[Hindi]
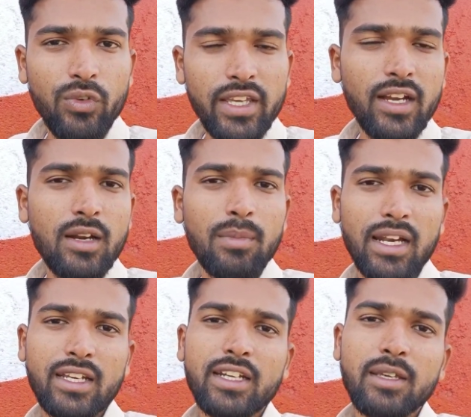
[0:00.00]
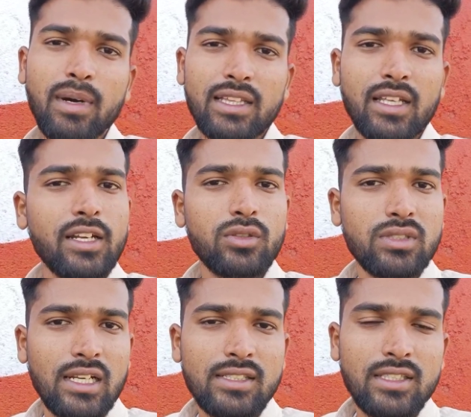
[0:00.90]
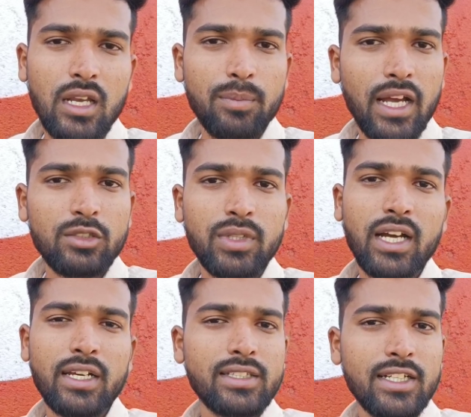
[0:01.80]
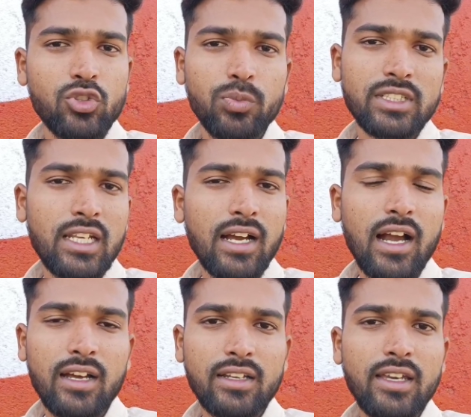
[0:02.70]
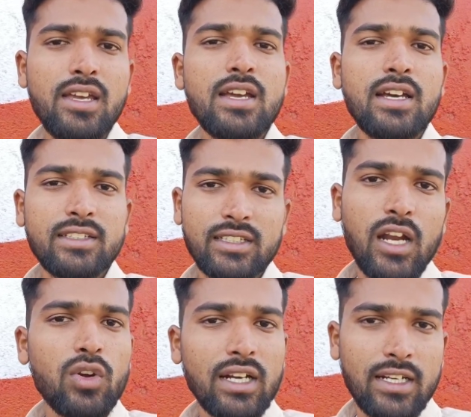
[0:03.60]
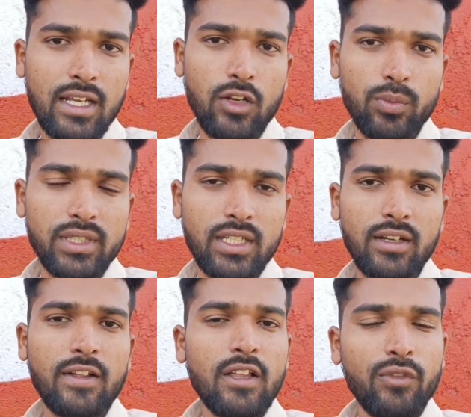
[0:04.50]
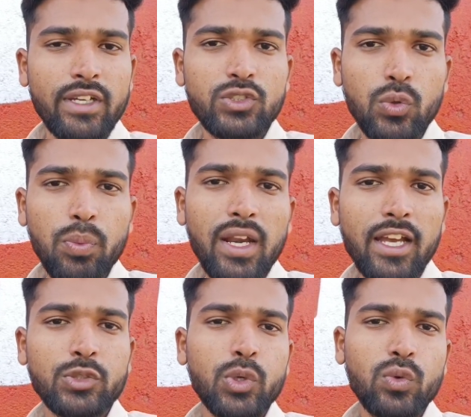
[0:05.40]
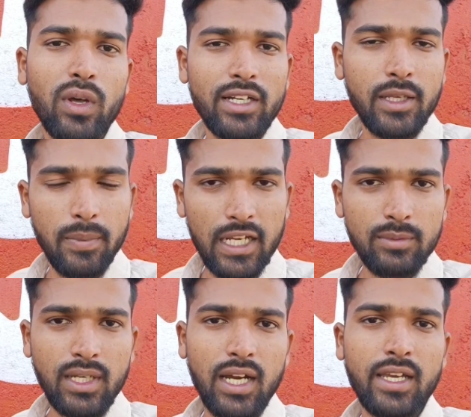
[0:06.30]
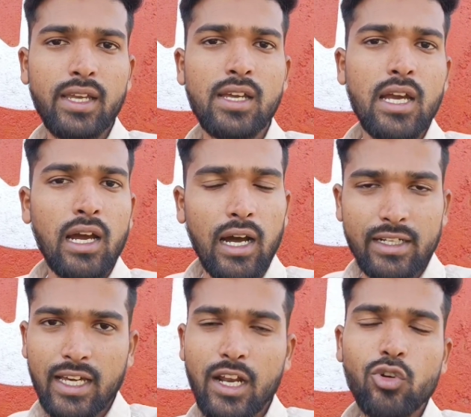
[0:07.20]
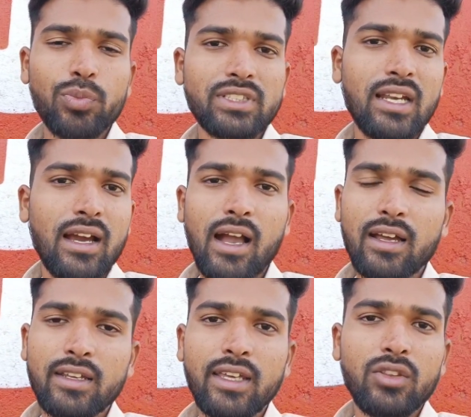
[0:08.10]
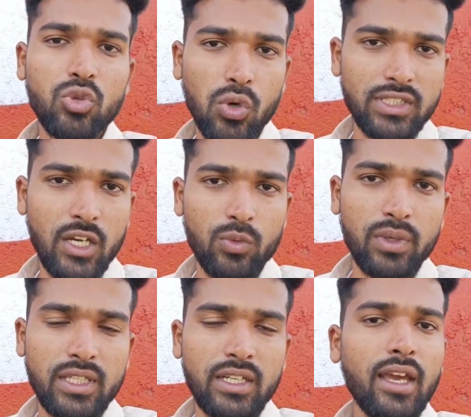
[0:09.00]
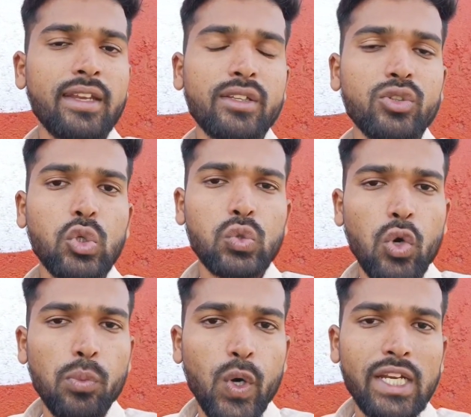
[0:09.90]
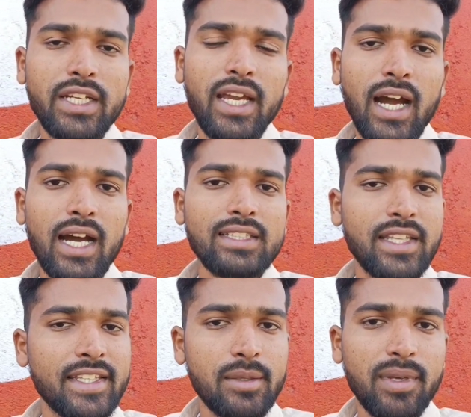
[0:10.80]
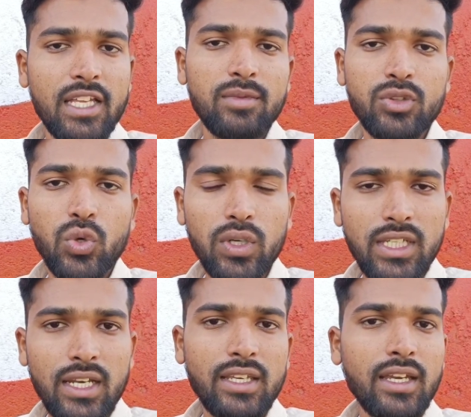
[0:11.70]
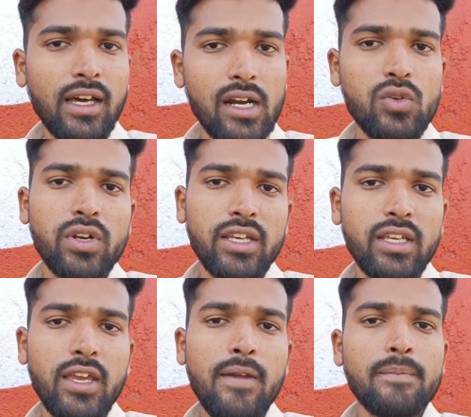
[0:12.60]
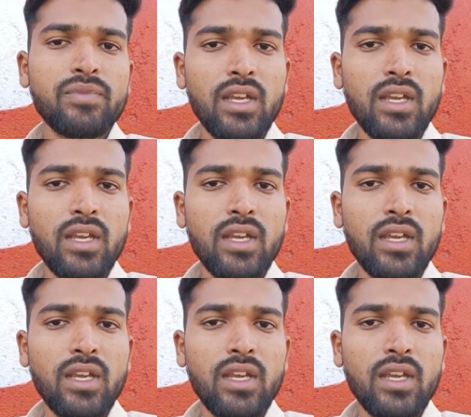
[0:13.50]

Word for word: वहीं अगर मार्केट की बात करें तो चलनसार प्याज बिका है दस रुपये से लगा करके सत्रह और अट्ठारह रुपये तक वहीं सुपर एक्सपोर्ट क्वालिटी प्याज बिका है अट्ठारह रुपये से लगा करके दो हज़ार रुपये तक यानी कि दोस्तों टॉप क्वालिटी आज देसी प्याज में दो हज़ार के अराउंड रही है